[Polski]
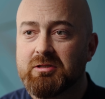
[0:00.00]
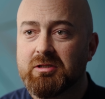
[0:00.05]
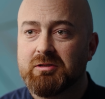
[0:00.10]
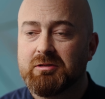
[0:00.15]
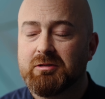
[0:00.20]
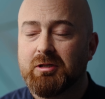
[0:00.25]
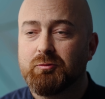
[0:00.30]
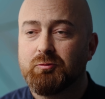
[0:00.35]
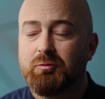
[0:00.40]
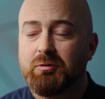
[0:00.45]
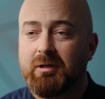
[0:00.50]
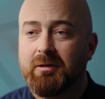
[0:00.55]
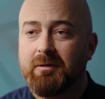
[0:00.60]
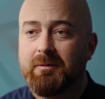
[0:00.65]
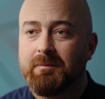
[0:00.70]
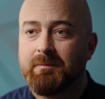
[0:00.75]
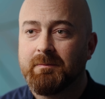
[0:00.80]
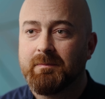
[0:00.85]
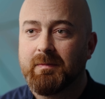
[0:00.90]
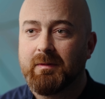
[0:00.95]
rzeczy, na które e,
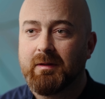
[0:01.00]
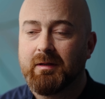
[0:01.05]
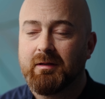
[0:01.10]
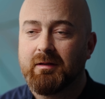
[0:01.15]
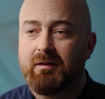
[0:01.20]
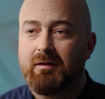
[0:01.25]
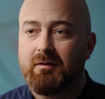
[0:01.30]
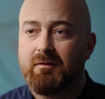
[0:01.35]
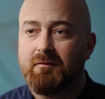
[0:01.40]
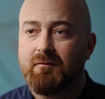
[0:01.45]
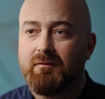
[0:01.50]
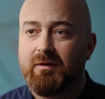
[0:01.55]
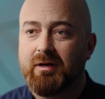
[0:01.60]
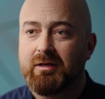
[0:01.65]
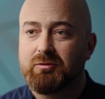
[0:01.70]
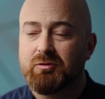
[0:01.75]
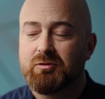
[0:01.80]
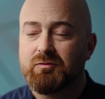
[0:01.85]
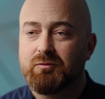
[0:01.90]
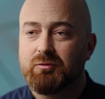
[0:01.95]

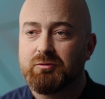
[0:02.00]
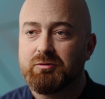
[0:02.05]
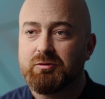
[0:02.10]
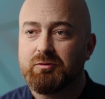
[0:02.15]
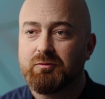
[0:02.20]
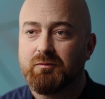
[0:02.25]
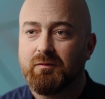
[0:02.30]
warto zwrócić